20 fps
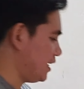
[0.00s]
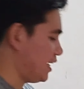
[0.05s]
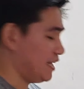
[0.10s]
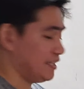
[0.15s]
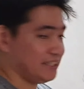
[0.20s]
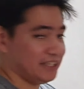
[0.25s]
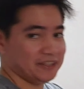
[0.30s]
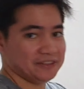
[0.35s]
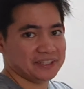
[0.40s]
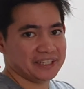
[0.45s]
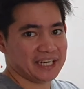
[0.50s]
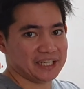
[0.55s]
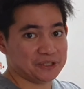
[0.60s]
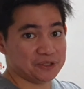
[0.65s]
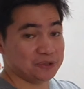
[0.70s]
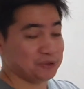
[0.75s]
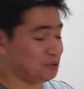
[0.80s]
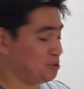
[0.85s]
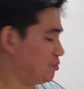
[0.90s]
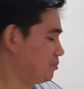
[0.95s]
lahat ngayon diretso
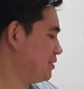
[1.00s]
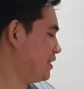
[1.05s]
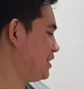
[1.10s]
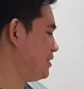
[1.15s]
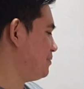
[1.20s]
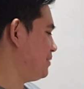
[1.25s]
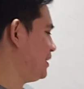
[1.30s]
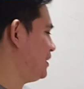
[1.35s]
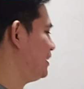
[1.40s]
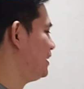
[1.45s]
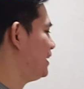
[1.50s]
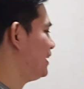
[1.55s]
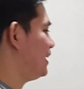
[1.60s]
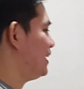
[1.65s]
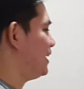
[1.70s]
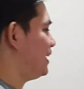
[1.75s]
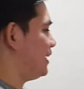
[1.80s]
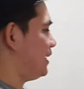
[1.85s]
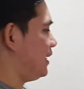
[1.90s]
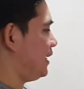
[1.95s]
YouTube na, di ba?
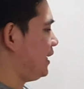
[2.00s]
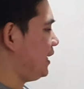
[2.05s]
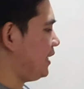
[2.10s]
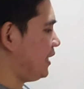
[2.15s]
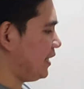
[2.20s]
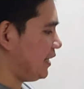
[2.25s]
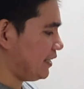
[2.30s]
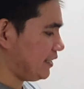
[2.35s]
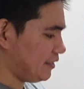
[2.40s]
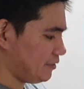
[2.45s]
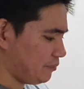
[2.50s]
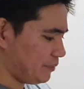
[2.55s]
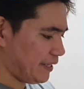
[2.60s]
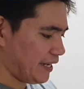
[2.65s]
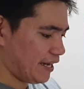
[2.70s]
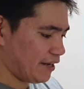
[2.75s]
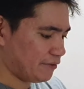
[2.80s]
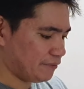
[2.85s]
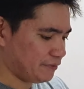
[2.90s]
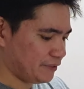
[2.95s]
And we
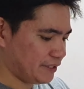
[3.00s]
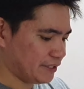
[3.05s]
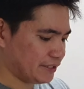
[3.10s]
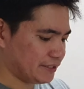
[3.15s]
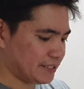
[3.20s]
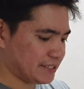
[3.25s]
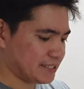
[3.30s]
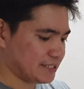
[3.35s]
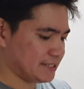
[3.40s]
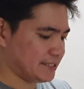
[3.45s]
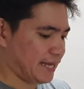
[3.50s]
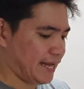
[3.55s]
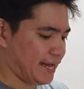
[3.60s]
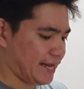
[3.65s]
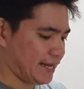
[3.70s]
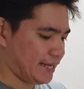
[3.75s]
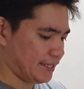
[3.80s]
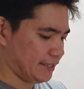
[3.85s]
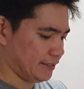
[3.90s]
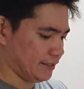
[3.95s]
have here the
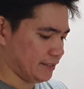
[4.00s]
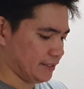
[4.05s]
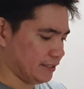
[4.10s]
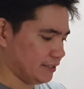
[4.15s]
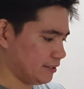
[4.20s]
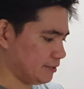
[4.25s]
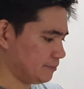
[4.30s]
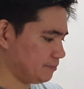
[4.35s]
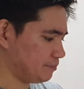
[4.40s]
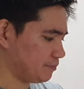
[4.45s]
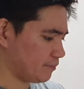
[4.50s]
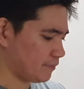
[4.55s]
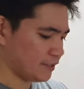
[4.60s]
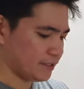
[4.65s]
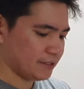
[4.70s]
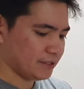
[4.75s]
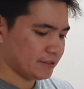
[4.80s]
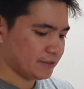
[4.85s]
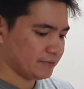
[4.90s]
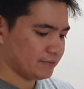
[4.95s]
stand.
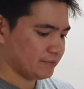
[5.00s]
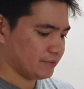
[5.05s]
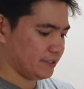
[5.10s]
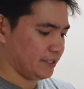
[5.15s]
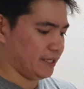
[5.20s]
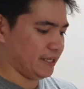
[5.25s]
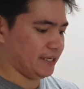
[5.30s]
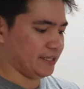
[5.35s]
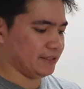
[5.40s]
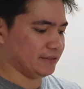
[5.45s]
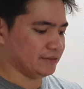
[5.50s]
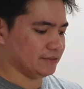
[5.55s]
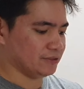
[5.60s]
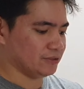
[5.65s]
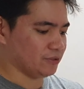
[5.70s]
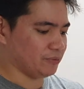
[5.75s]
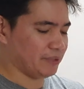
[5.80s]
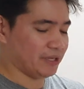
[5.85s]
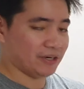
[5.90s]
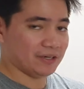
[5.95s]
Yeah.
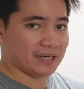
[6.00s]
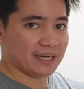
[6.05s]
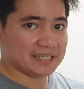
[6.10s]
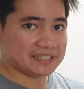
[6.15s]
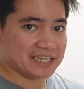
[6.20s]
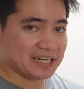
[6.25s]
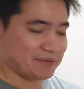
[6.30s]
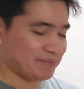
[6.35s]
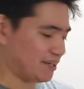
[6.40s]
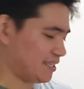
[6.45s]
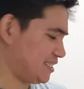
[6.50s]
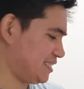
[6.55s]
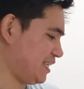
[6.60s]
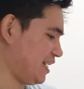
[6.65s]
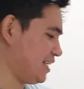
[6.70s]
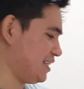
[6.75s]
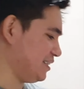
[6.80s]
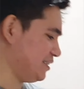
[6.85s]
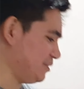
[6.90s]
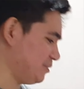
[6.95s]
So meron nakasamang
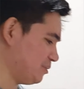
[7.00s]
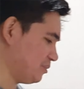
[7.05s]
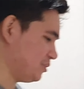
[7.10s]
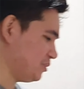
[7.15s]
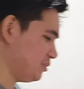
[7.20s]
stand yung